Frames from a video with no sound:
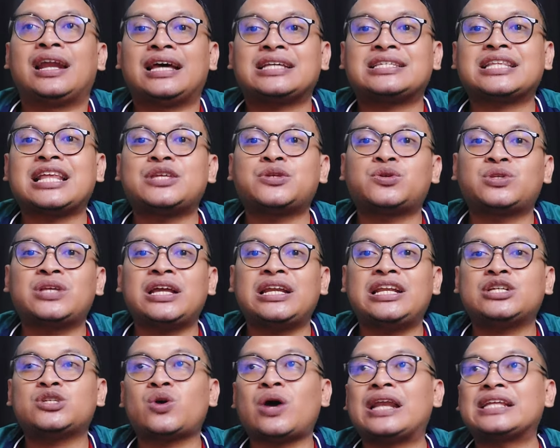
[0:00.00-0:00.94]
Nah selanjutnya
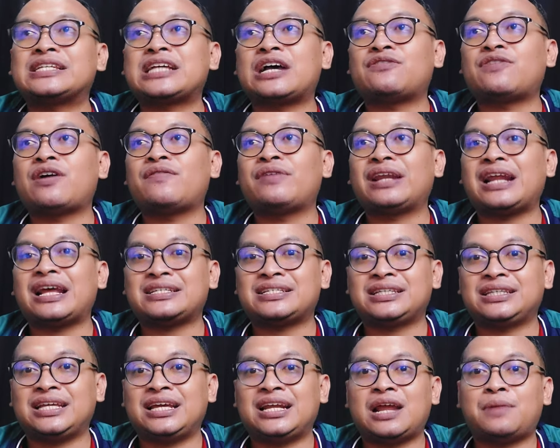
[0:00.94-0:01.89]
ini soal Safawi
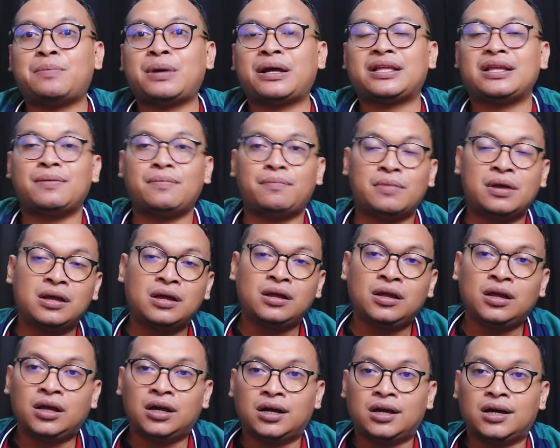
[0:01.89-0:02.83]
Rasid yang nampaknya
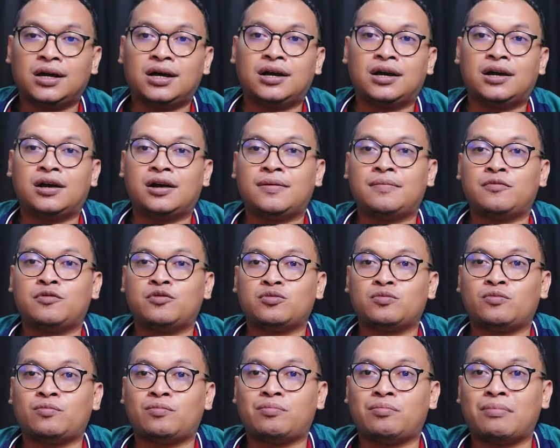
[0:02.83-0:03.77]
eh,
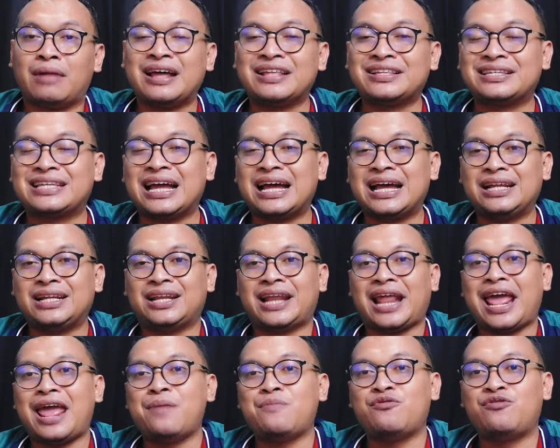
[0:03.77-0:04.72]

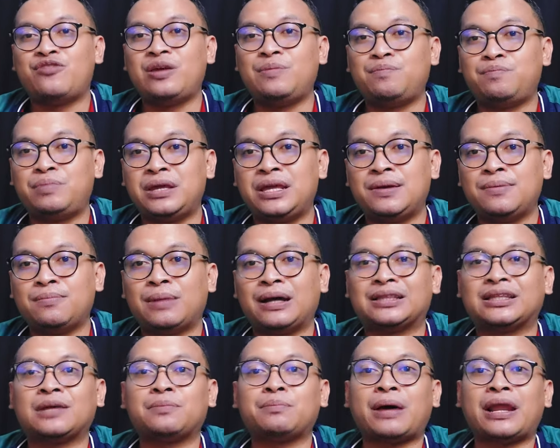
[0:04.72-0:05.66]
mantan MVP,
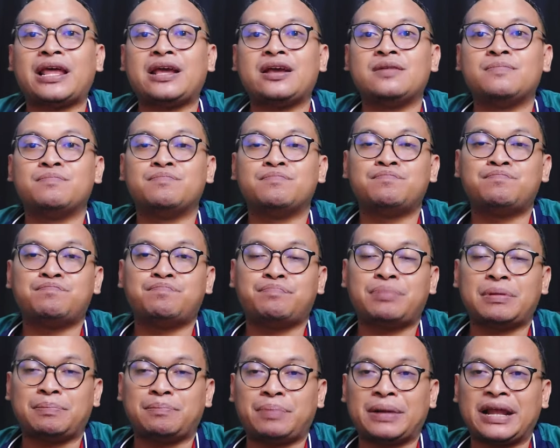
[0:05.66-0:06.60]
mantan paling
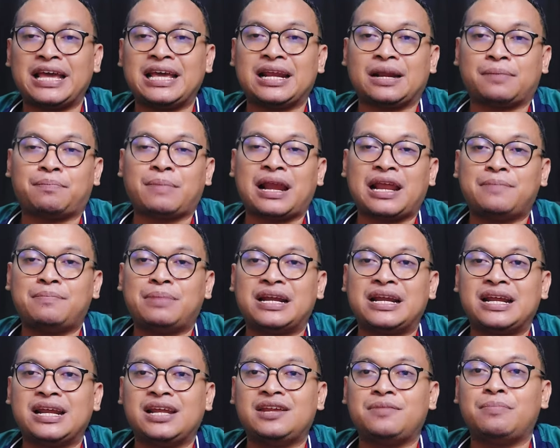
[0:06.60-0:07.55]
player paling
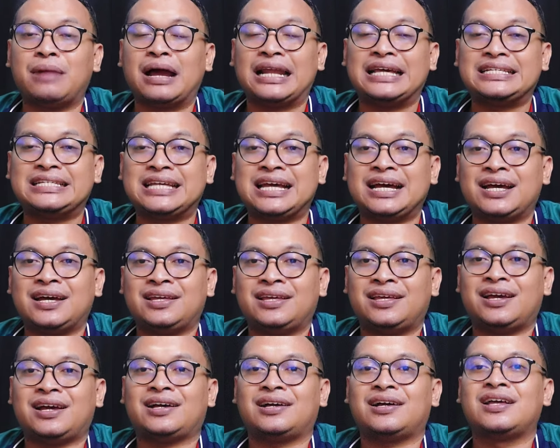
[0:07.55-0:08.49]
bernilai di Malaysia
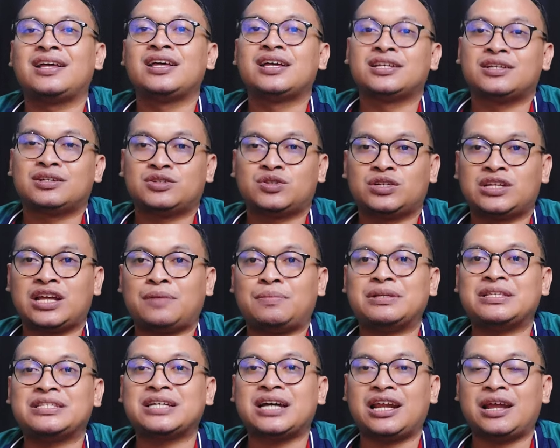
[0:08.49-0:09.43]
yang sedang
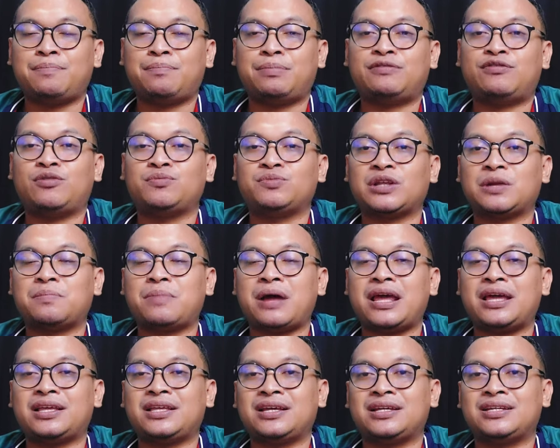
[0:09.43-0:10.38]
mencari perform
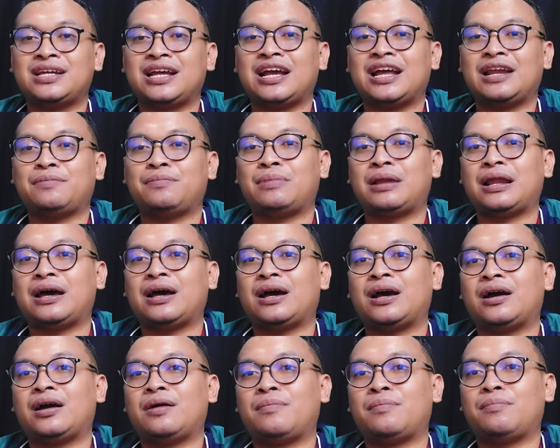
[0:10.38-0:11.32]
terbaiknya dengan
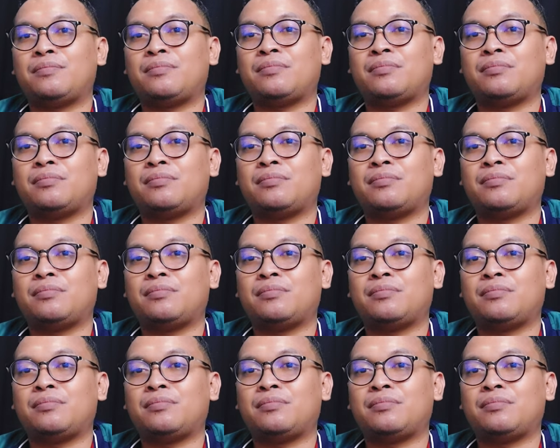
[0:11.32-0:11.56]
eh,